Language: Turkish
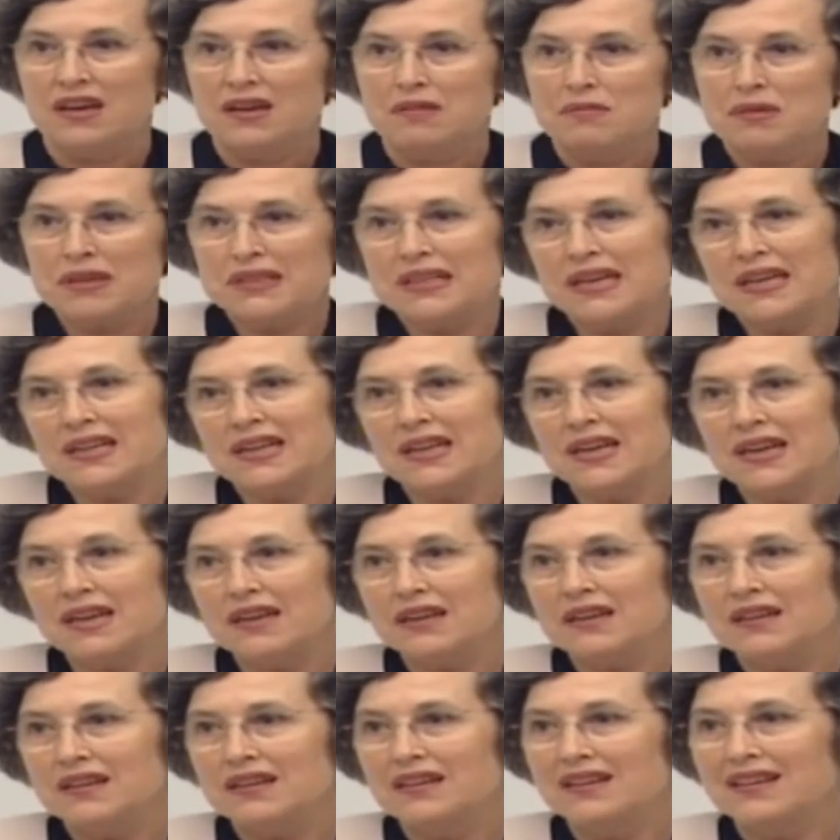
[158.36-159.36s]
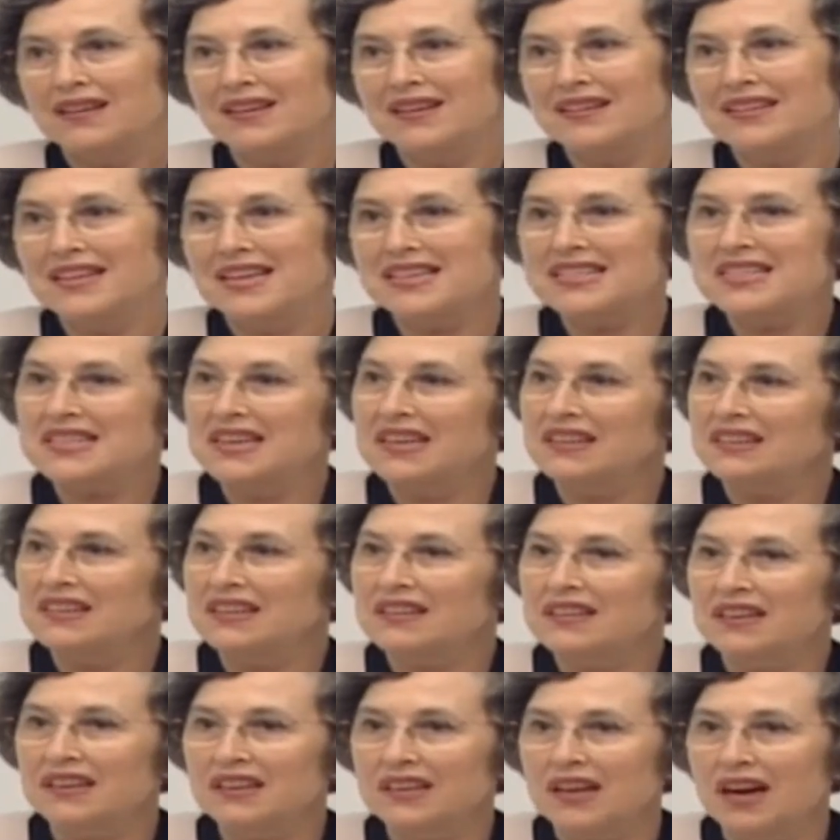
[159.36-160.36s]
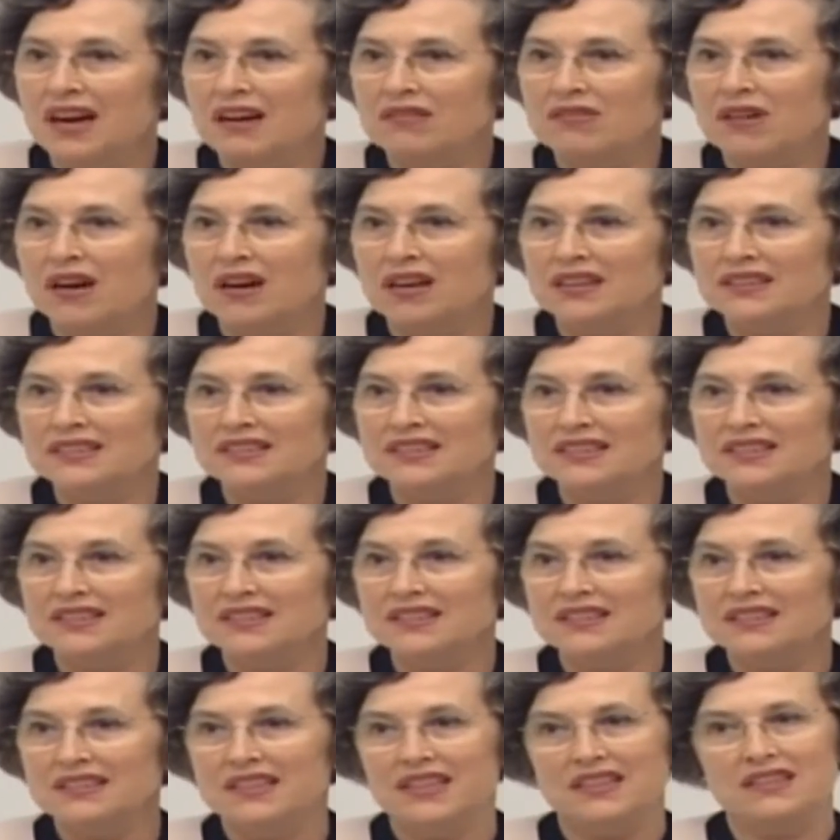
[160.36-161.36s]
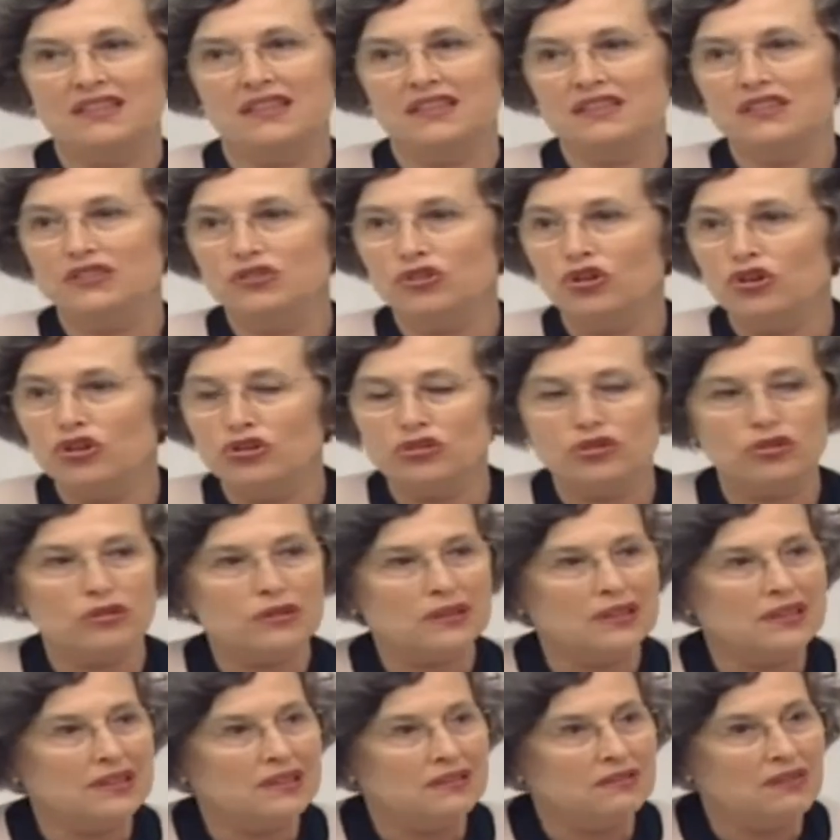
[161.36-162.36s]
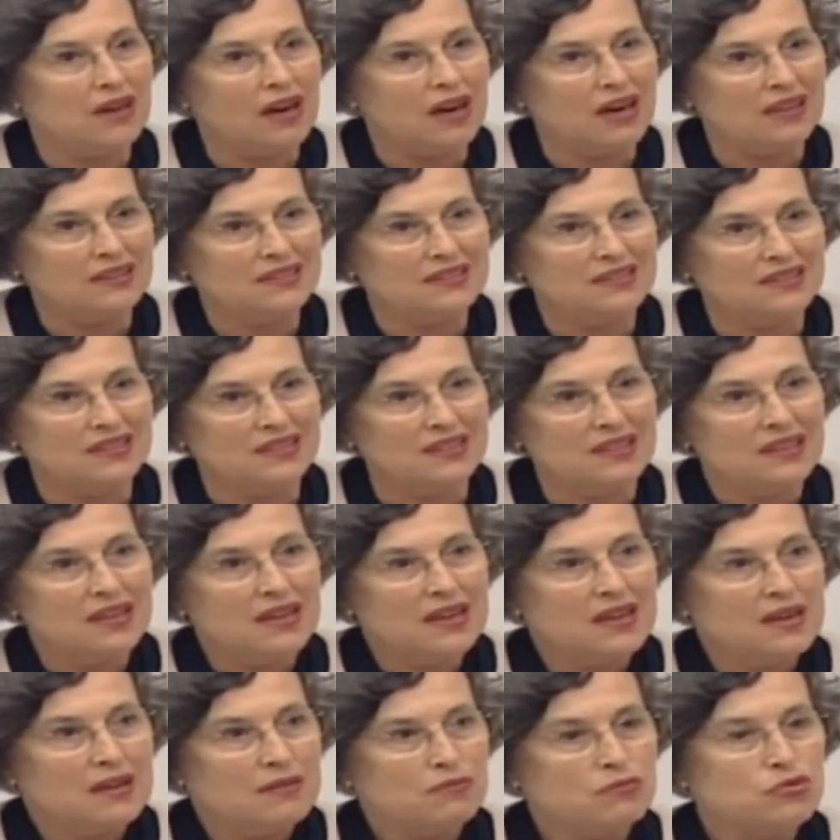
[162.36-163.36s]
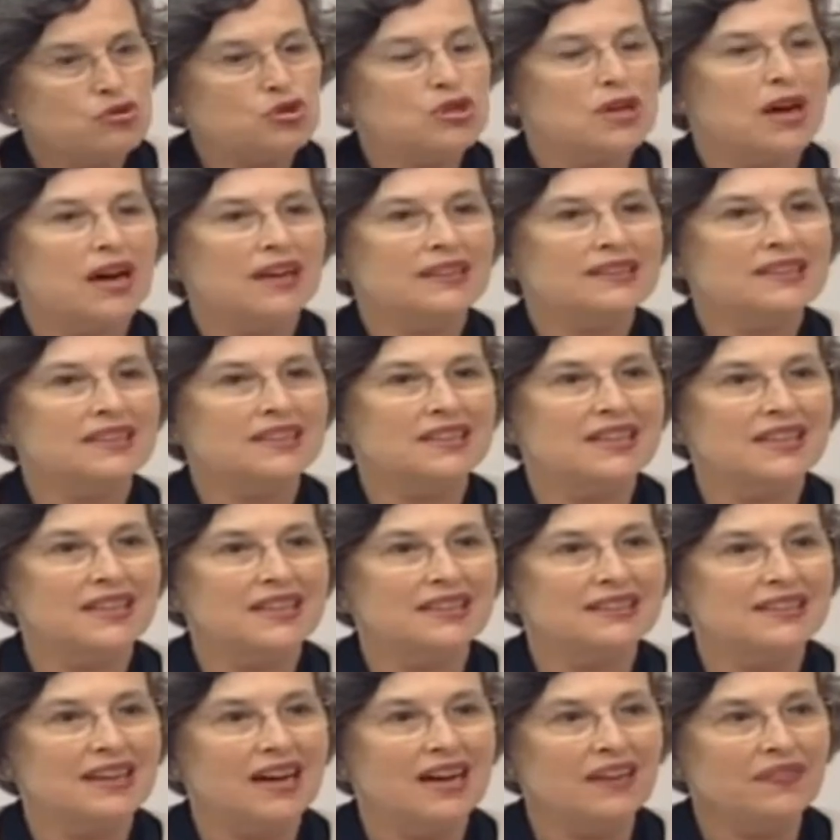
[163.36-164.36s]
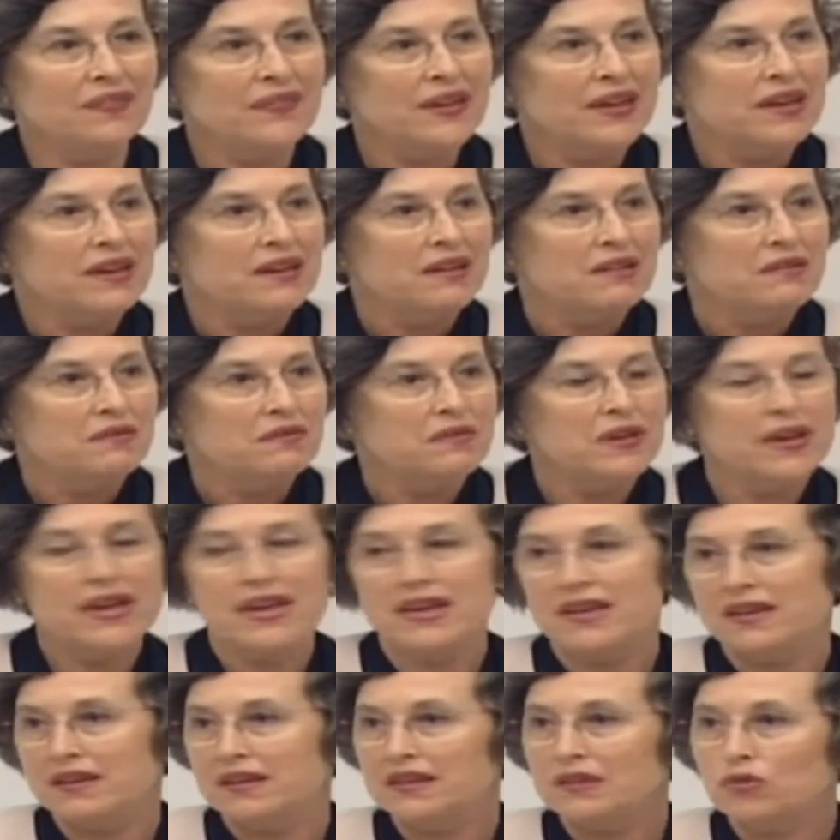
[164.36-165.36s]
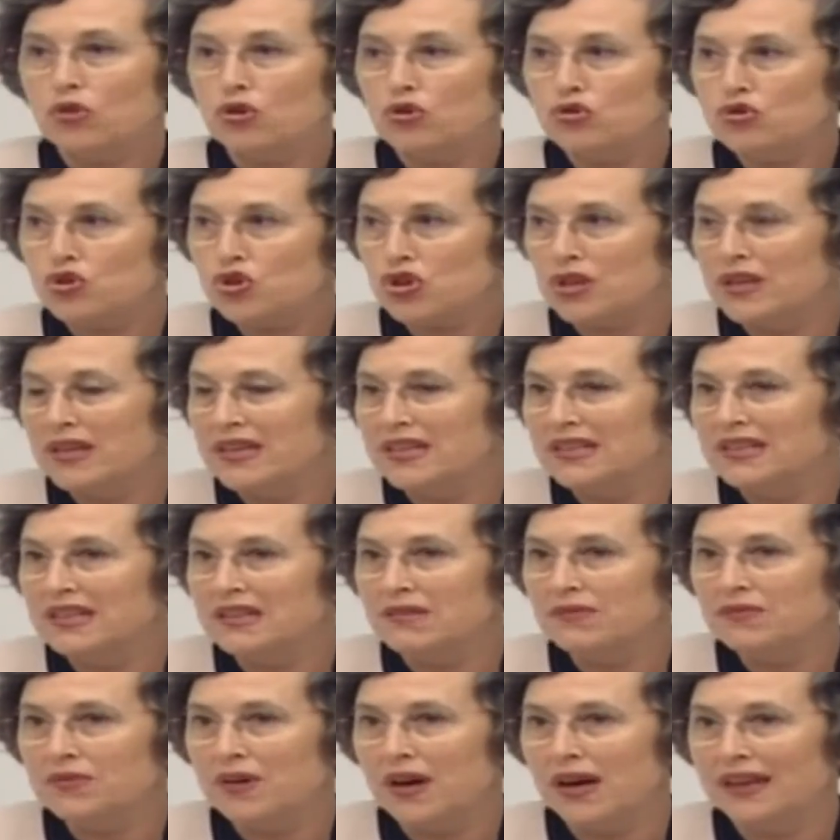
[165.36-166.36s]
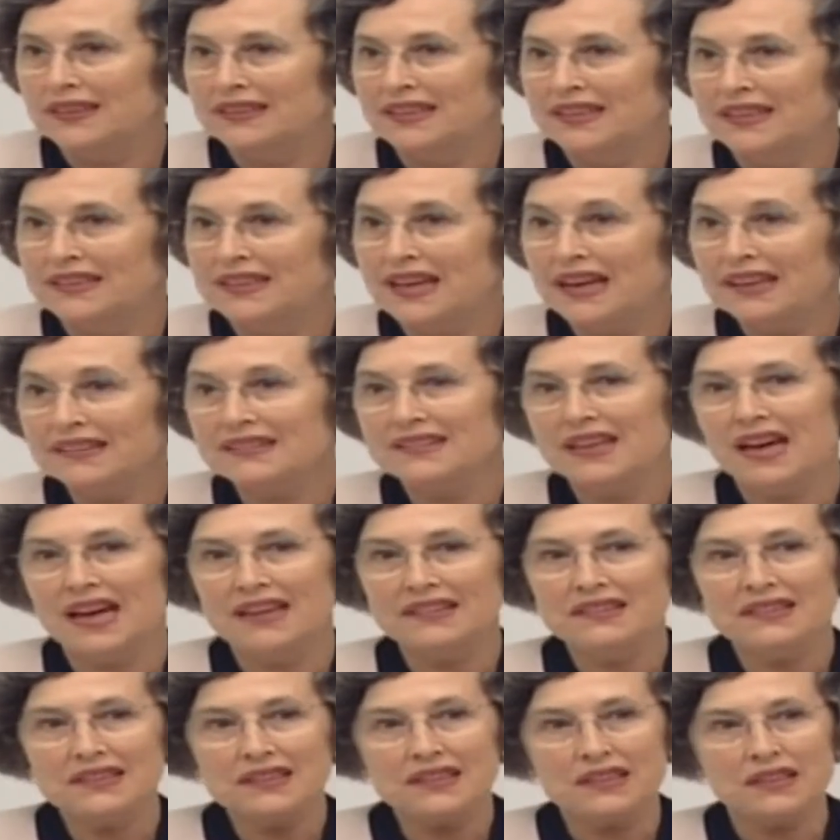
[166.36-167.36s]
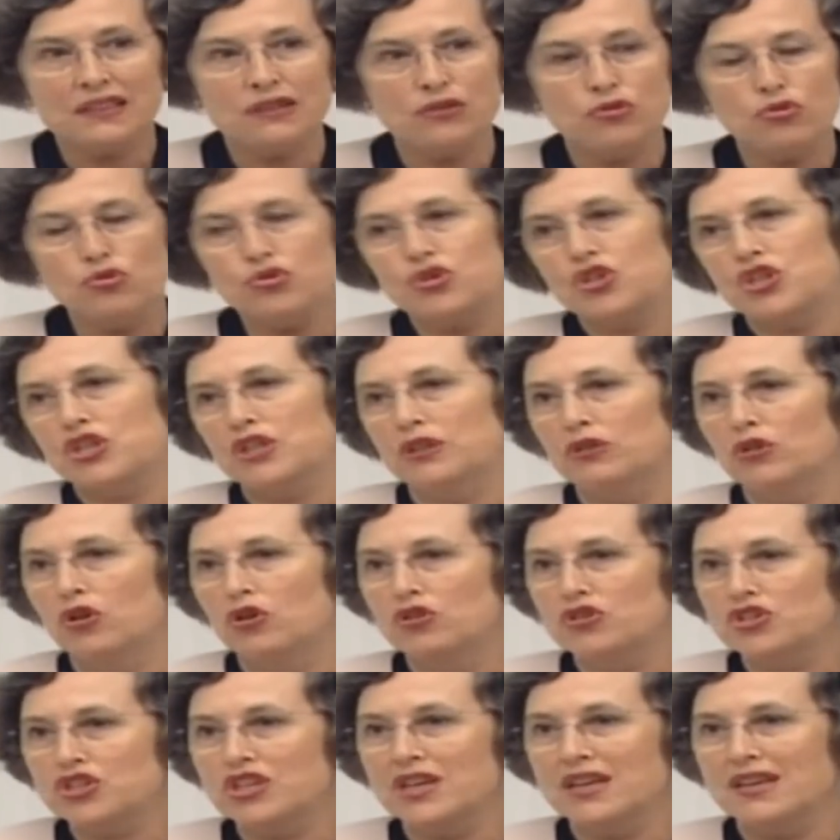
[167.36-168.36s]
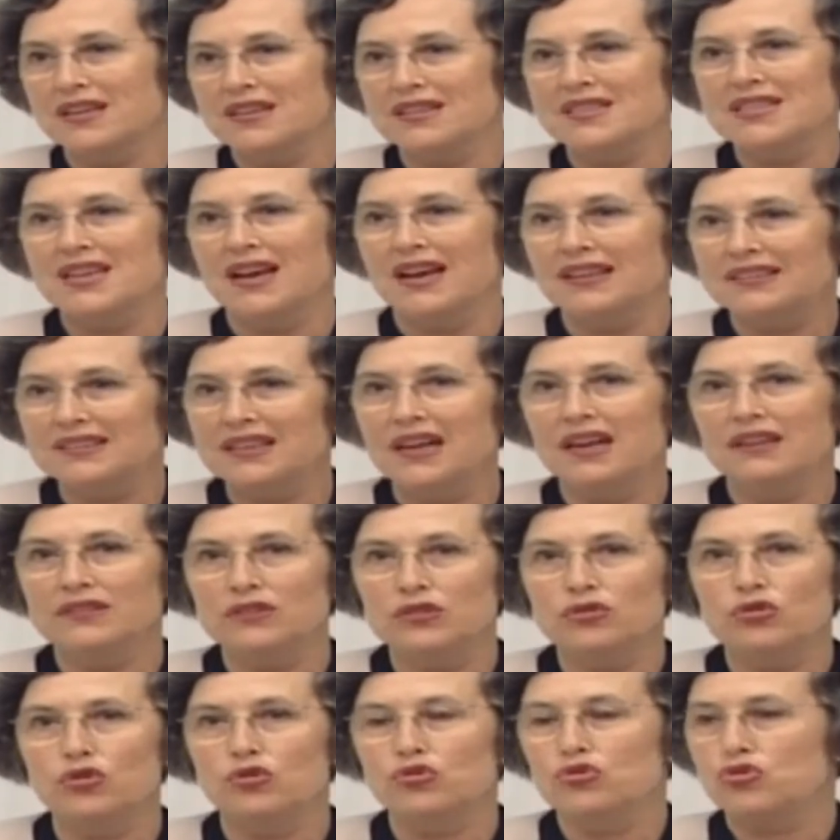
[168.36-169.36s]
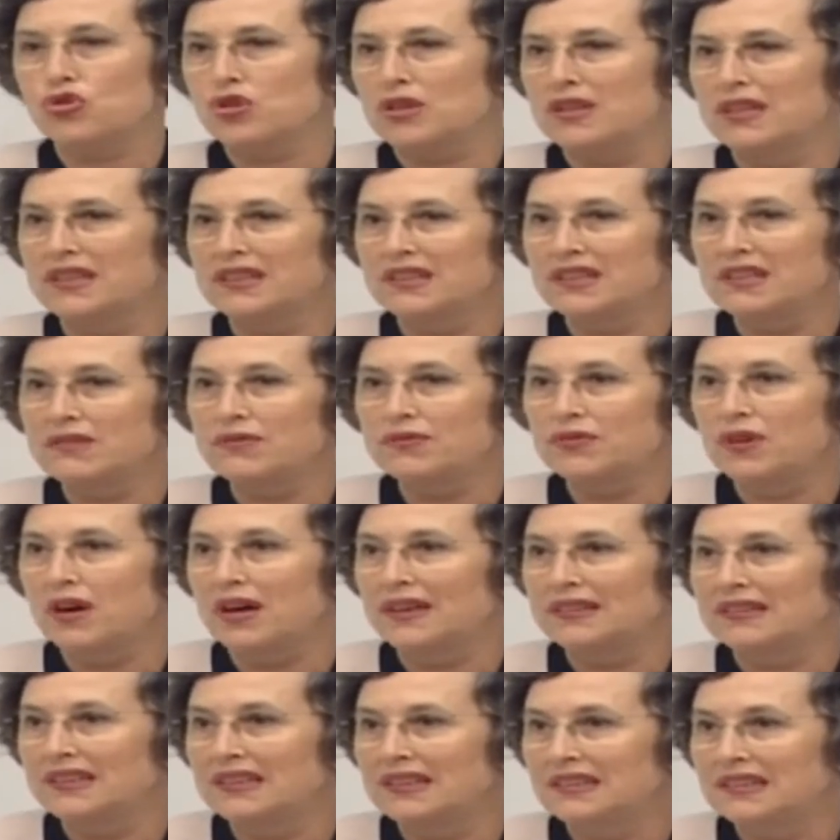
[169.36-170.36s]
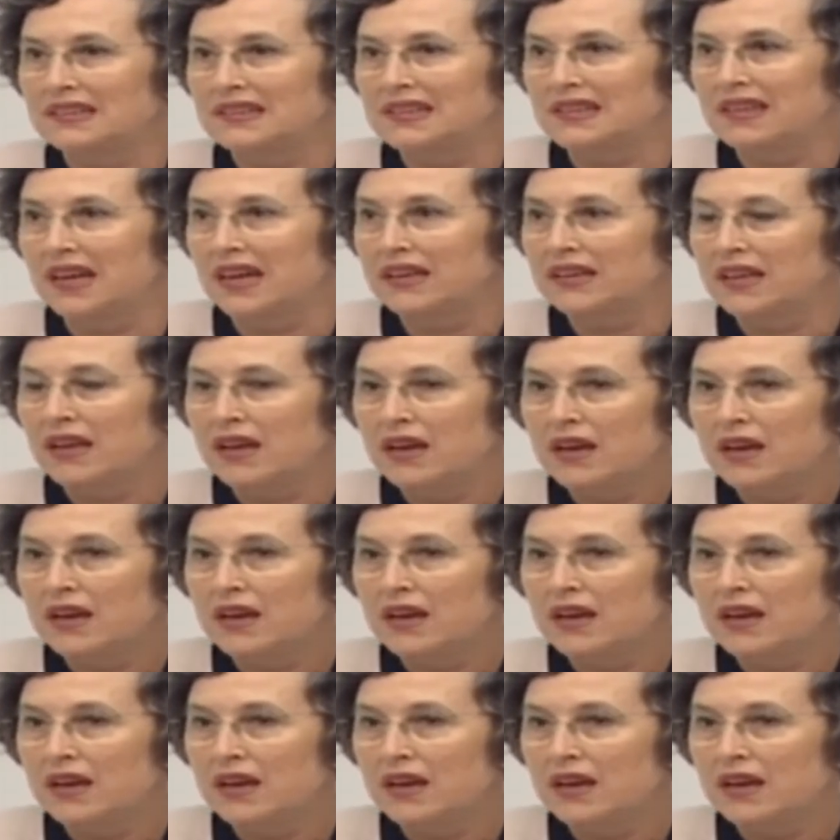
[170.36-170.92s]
Bir kere e, ne sendikalar vardı, ne kadın örgütleri vardı, müzakere eden ve görüşlerini ifade eden dendi ki 3 yıl önce zaten görüşlerini ifade ettiler.